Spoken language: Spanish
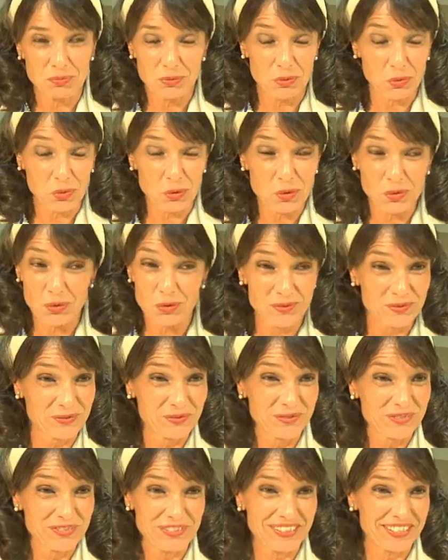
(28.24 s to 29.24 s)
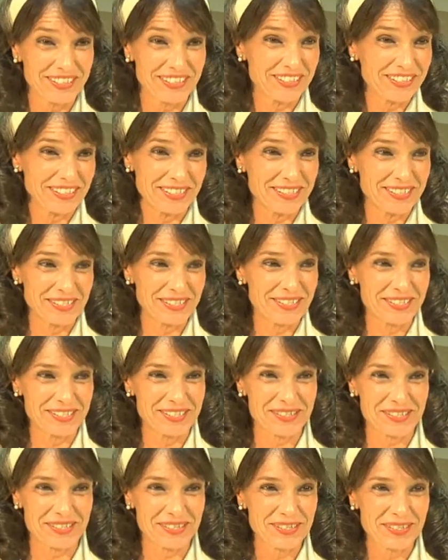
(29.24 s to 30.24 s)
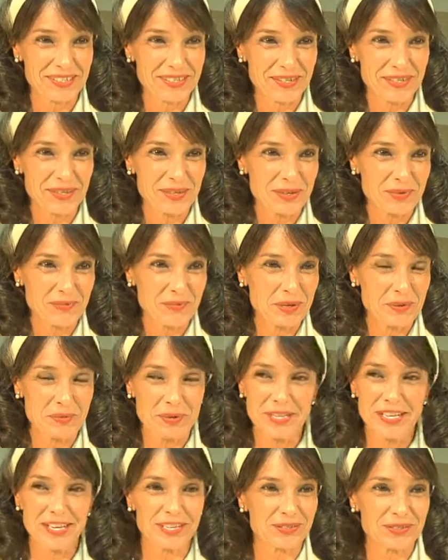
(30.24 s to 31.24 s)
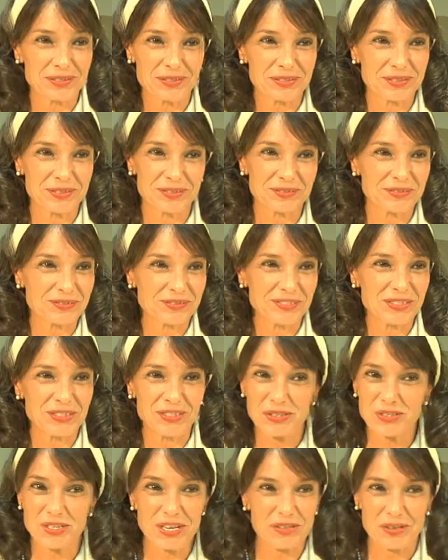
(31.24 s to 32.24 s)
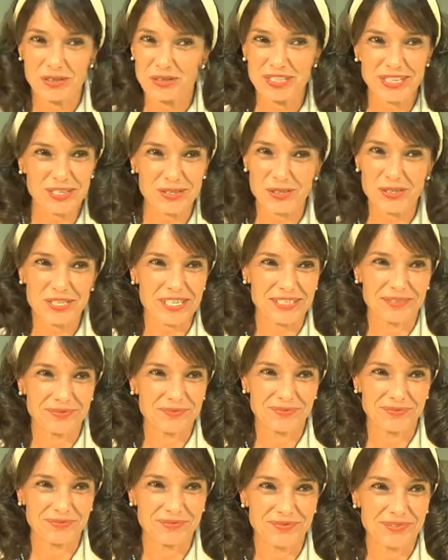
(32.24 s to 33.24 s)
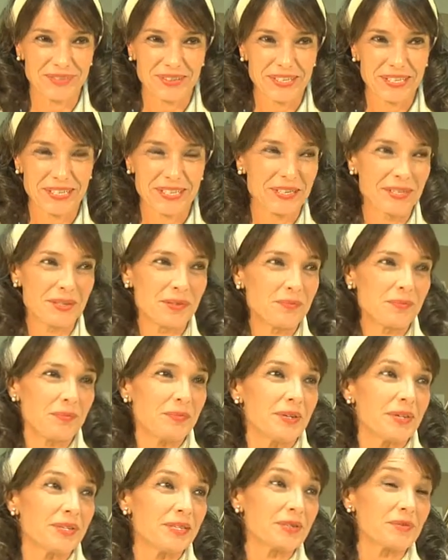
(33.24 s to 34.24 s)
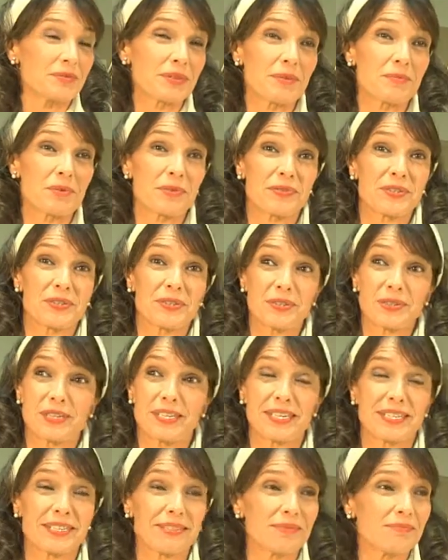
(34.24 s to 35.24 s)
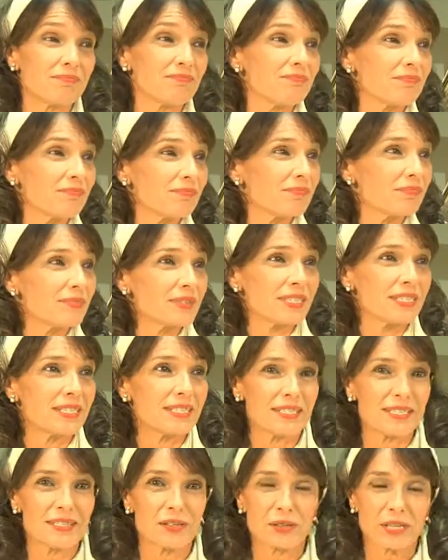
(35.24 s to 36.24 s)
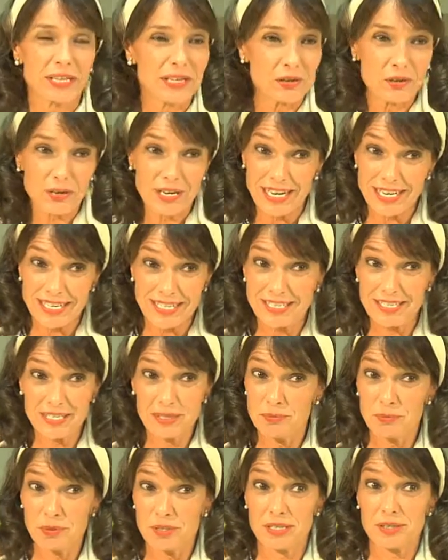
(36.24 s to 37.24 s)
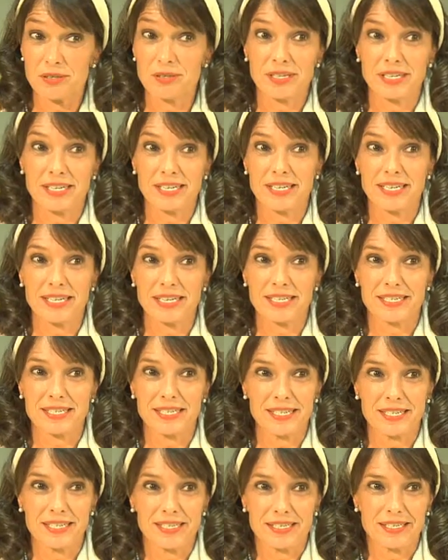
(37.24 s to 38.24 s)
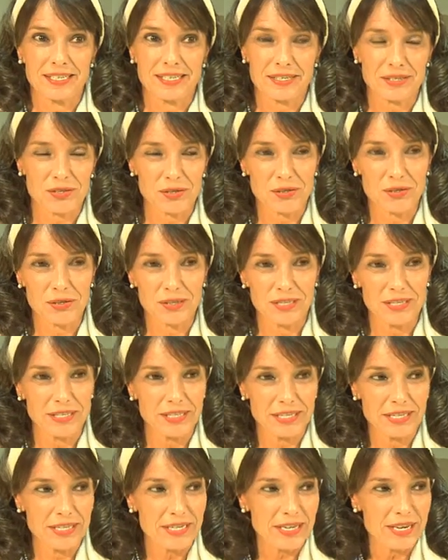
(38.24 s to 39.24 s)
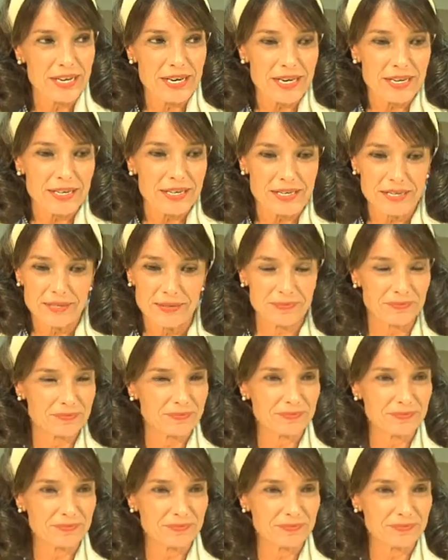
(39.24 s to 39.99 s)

todo. Es mi vida, no, yo no sé hacer otra cosa. Es una profesión que lo tengo clarísimo, que es lo que quería ser desde que soy niña y